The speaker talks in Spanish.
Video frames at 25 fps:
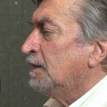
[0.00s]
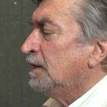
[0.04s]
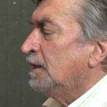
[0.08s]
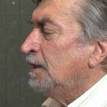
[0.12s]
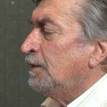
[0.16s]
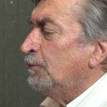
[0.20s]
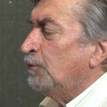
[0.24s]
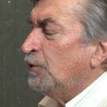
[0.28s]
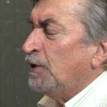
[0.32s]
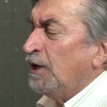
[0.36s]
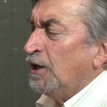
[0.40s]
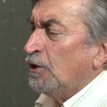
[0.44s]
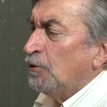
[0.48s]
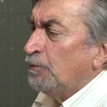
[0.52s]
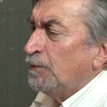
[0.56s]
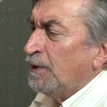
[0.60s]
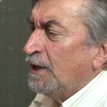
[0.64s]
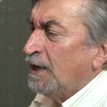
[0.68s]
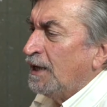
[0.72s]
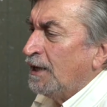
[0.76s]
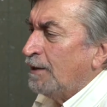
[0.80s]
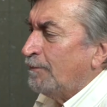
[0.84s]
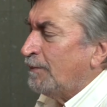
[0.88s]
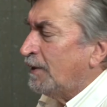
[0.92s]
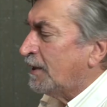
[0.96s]
Y voy a
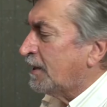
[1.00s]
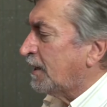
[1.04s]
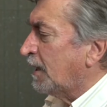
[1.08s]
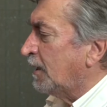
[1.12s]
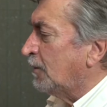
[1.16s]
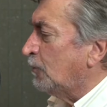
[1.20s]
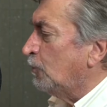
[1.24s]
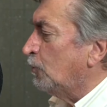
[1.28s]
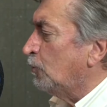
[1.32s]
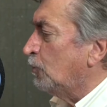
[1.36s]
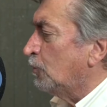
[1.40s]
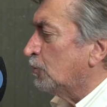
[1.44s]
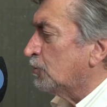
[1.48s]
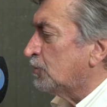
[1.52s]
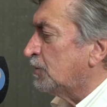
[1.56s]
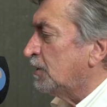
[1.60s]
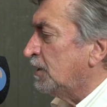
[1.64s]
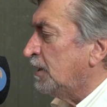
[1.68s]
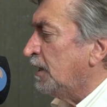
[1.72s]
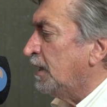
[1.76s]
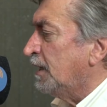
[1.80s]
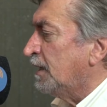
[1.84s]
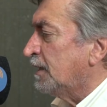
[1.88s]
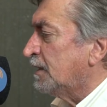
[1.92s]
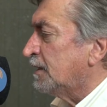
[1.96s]
nombrar nada más que algunos
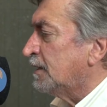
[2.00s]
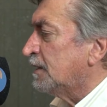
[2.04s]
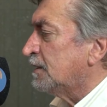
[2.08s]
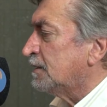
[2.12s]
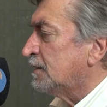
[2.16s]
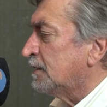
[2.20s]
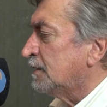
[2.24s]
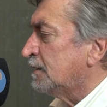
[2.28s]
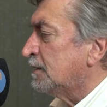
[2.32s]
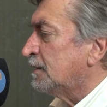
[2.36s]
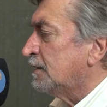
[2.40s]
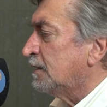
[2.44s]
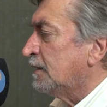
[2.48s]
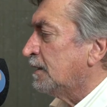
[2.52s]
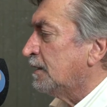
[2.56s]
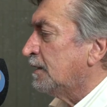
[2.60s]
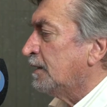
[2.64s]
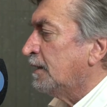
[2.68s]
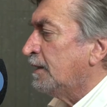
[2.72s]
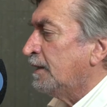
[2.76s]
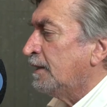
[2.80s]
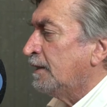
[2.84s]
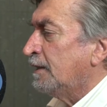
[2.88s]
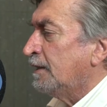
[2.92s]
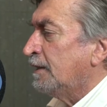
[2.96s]
siguientes.
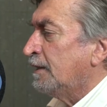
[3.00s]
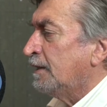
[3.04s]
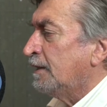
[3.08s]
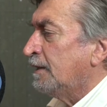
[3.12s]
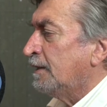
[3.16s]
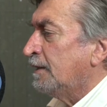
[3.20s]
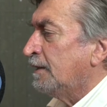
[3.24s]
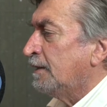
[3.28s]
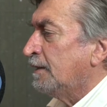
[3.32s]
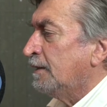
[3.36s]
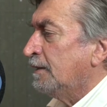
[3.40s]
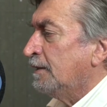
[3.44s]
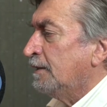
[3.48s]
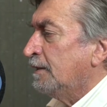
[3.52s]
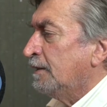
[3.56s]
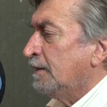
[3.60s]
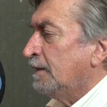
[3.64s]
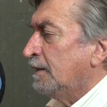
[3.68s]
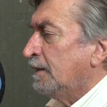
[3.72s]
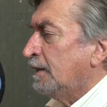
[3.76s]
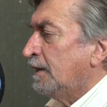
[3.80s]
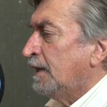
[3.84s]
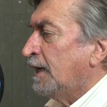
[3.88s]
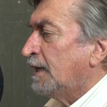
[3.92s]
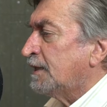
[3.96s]
Este,
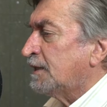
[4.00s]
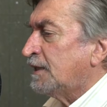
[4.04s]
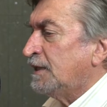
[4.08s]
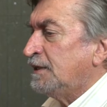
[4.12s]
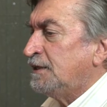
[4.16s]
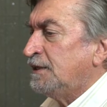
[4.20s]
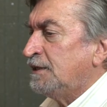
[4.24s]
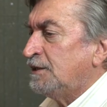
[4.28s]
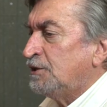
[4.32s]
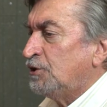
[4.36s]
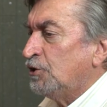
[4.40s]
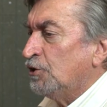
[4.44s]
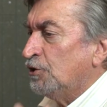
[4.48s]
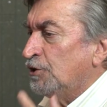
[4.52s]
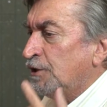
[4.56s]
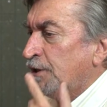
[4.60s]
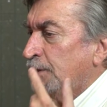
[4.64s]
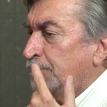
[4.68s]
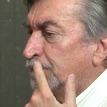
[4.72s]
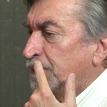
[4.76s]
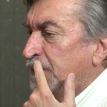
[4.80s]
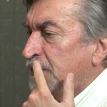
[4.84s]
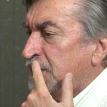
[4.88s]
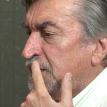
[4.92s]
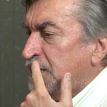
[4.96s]
la adquisición
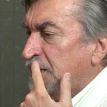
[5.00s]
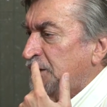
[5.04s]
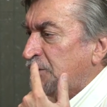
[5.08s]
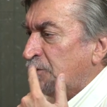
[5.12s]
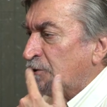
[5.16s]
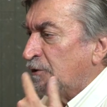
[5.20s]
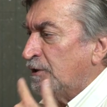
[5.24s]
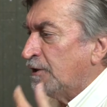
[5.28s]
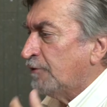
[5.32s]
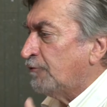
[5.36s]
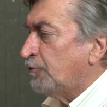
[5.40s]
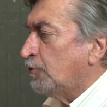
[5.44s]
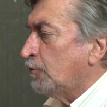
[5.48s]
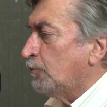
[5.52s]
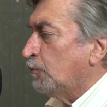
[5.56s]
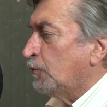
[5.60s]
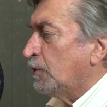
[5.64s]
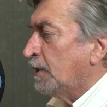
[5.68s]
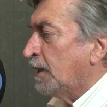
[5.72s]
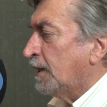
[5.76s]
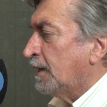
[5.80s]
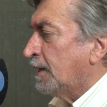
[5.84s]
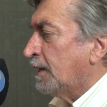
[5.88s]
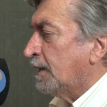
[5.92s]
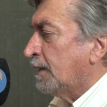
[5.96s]
de Pichetto en la
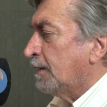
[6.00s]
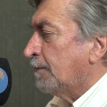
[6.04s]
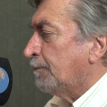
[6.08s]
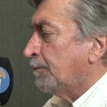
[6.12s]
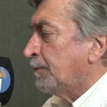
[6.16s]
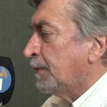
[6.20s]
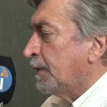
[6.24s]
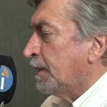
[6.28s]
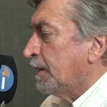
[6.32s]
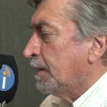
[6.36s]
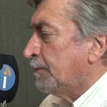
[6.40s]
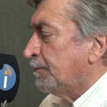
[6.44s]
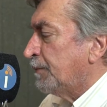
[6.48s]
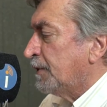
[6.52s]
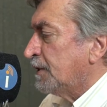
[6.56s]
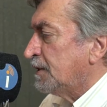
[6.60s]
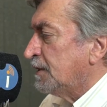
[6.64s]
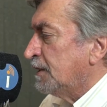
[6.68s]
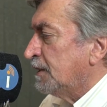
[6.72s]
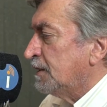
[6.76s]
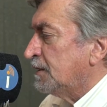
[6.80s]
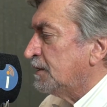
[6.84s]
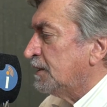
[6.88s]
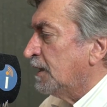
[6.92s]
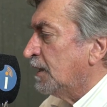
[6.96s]
fórmula eh,
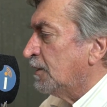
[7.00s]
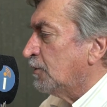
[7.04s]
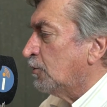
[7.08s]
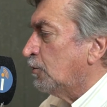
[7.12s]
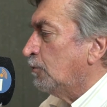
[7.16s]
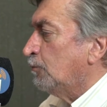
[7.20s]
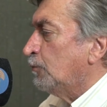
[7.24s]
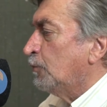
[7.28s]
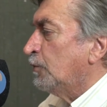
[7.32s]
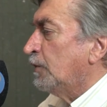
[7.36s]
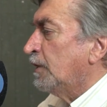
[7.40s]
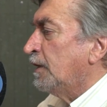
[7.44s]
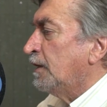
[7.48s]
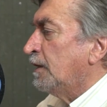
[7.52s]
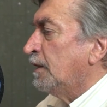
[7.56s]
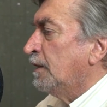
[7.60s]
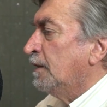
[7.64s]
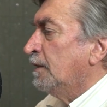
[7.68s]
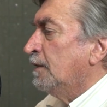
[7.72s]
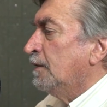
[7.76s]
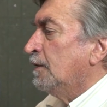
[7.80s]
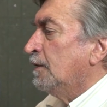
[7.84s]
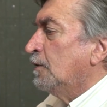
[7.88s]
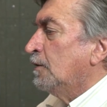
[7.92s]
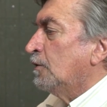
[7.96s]
presidencial como el,
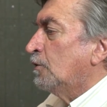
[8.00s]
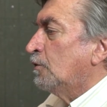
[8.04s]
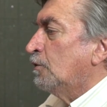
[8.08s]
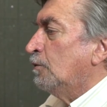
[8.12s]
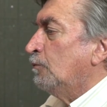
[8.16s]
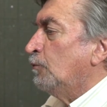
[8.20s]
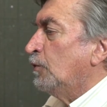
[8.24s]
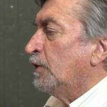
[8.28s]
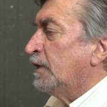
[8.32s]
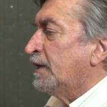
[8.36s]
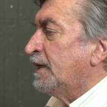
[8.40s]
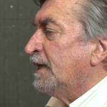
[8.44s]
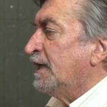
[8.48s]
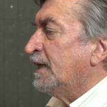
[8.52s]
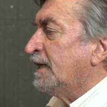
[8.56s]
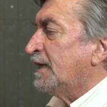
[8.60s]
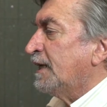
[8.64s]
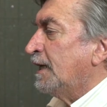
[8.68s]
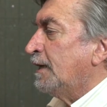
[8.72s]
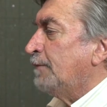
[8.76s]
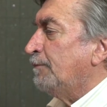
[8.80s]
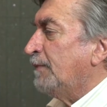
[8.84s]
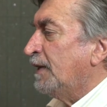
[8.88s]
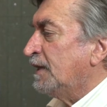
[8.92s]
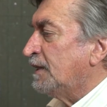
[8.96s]
como el gran
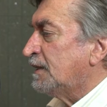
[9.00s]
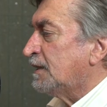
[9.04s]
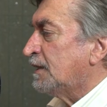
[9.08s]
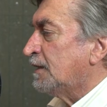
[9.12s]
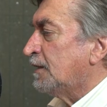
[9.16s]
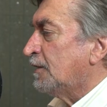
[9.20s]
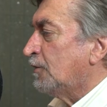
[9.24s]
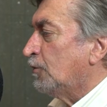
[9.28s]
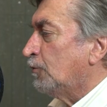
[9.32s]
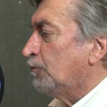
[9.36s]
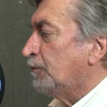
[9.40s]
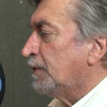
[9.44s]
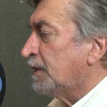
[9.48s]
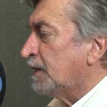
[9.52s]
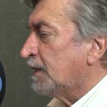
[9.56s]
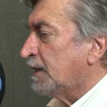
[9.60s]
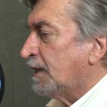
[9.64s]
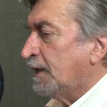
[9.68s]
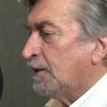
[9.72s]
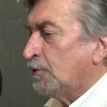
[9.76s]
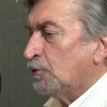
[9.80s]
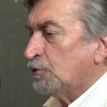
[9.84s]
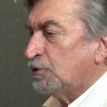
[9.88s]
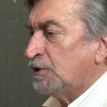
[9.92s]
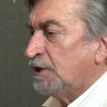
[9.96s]
calmante de los
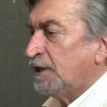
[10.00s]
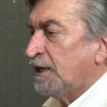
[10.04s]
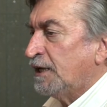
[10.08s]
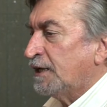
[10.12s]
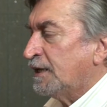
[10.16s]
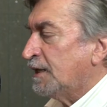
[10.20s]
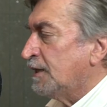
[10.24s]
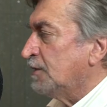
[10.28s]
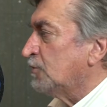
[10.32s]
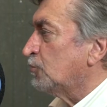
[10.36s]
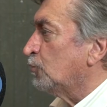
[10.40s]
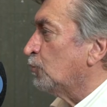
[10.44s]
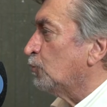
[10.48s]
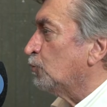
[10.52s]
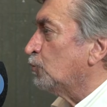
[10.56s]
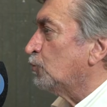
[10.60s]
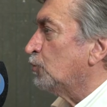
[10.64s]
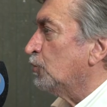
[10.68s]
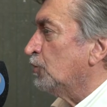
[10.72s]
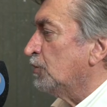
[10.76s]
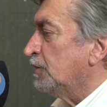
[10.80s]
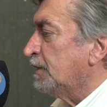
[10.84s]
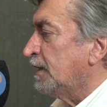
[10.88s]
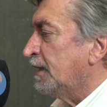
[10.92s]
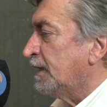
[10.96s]
mercados y la gran
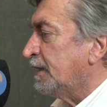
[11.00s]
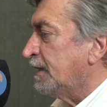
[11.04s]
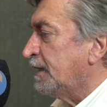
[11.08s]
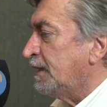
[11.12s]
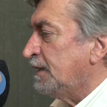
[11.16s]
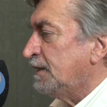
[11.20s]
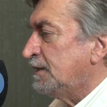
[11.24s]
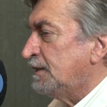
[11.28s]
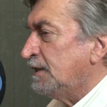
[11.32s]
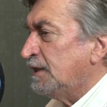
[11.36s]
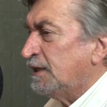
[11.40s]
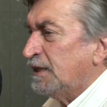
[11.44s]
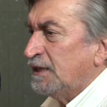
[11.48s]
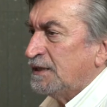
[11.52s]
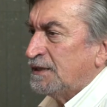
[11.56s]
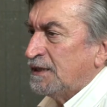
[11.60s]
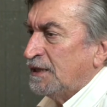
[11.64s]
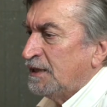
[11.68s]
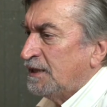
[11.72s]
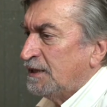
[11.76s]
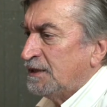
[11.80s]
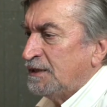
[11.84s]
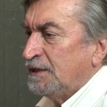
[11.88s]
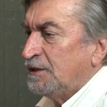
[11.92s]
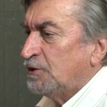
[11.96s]
solución de la crisis, que se
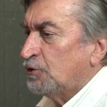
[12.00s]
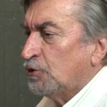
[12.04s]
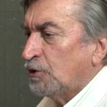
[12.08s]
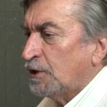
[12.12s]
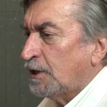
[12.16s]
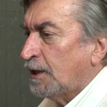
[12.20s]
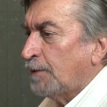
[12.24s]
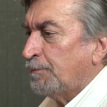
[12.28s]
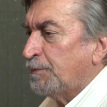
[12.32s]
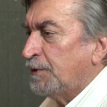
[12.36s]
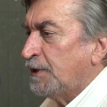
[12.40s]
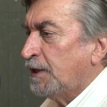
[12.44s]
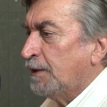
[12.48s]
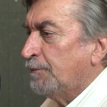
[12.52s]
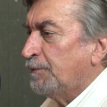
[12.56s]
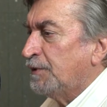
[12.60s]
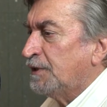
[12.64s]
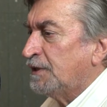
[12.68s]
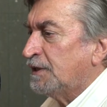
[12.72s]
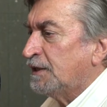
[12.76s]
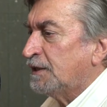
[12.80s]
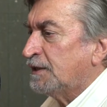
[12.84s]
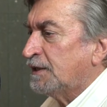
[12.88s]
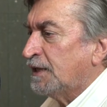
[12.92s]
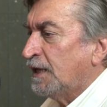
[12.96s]
deshizo
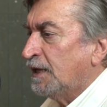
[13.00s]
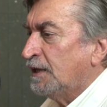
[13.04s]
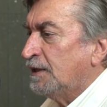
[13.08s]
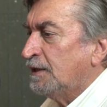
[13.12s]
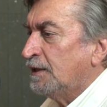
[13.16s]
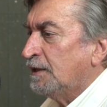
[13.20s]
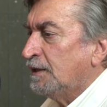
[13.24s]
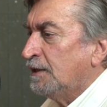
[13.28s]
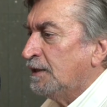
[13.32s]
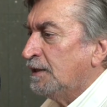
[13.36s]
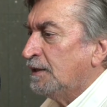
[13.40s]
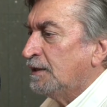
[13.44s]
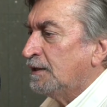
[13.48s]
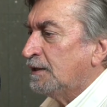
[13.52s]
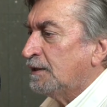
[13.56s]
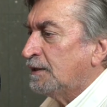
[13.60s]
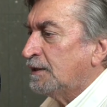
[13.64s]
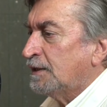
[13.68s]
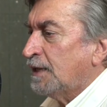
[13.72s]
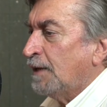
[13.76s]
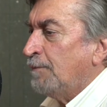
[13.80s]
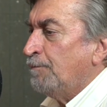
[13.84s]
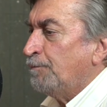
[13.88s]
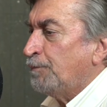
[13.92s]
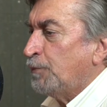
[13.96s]
rápidamente tan,
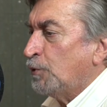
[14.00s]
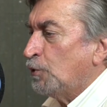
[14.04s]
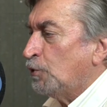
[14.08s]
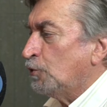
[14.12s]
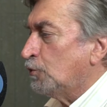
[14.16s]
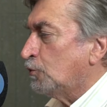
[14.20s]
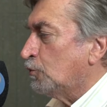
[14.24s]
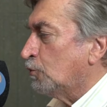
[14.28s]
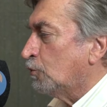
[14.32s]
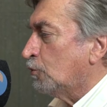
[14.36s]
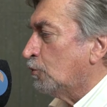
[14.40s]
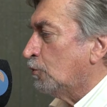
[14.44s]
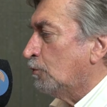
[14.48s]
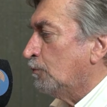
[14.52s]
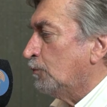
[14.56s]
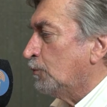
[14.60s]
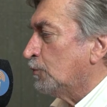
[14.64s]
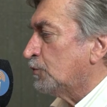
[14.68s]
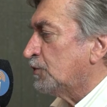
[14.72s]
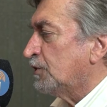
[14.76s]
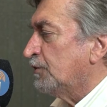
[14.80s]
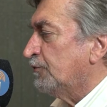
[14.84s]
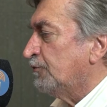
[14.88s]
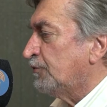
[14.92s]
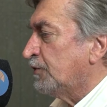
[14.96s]
tan pronto como
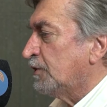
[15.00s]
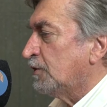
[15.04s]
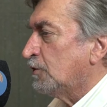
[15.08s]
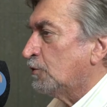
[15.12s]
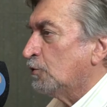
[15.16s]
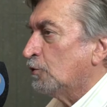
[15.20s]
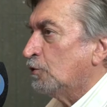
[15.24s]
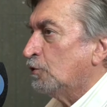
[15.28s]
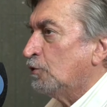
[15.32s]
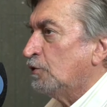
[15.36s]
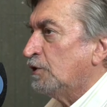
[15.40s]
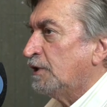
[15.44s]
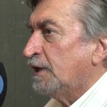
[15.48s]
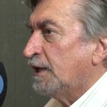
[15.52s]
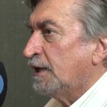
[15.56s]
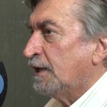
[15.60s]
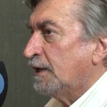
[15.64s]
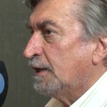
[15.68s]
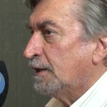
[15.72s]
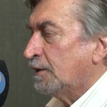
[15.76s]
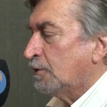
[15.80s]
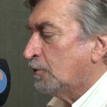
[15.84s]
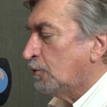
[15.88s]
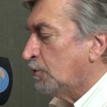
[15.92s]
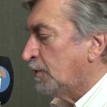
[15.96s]
se enfrentó con
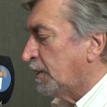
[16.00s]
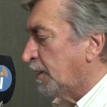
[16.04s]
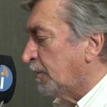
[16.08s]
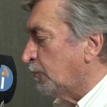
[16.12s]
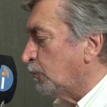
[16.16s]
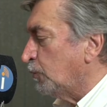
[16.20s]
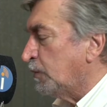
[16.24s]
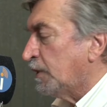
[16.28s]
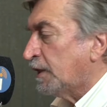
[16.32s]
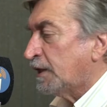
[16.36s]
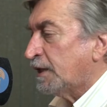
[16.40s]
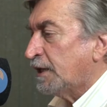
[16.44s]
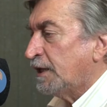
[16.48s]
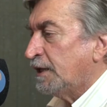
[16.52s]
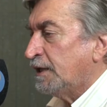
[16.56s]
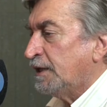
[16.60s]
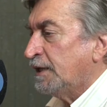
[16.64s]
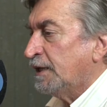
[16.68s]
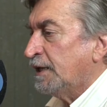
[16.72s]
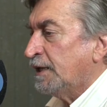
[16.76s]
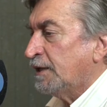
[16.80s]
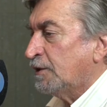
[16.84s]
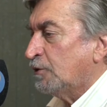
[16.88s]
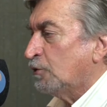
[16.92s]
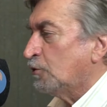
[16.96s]
la, con la dura
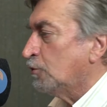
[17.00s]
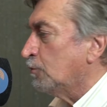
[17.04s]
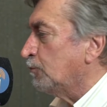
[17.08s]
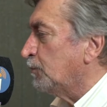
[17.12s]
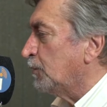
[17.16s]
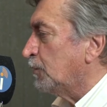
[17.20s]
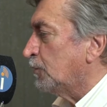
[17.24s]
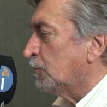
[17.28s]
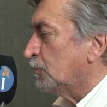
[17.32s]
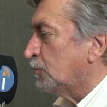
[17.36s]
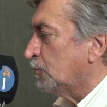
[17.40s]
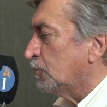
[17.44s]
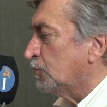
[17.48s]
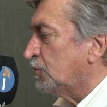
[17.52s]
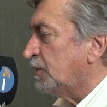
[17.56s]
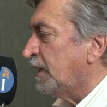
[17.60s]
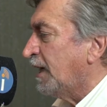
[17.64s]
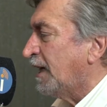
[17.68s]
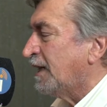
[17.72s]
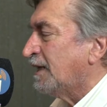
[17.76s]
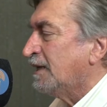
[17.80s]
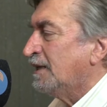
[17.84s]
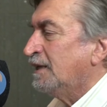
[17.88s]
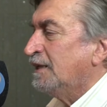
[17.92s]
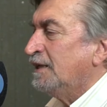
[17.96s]
realidad económico y
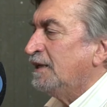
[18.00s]
social.